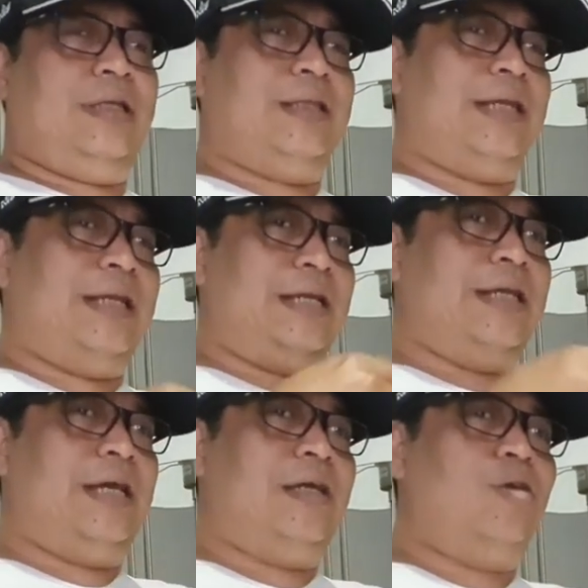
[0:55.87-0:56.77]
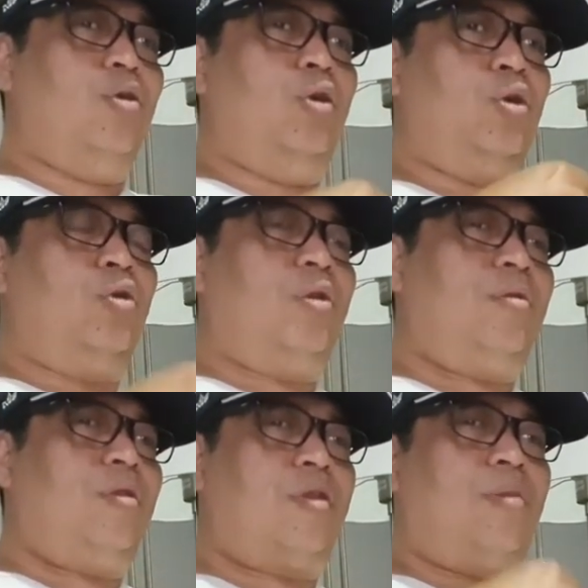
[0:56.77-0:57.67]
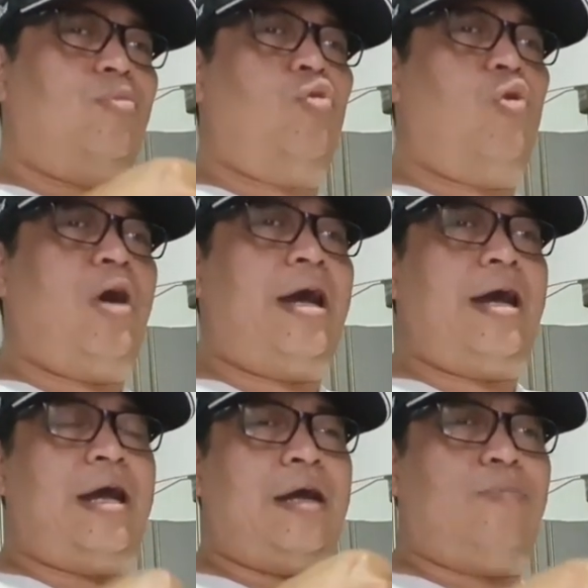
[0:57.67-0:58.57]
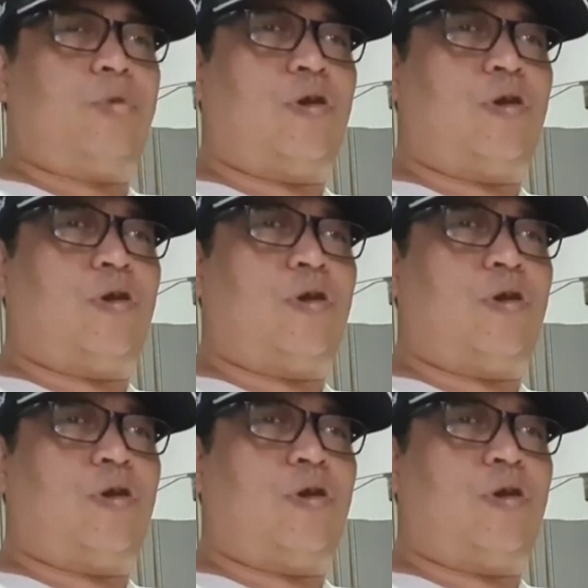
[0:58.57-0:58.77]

istilahnya gulung semua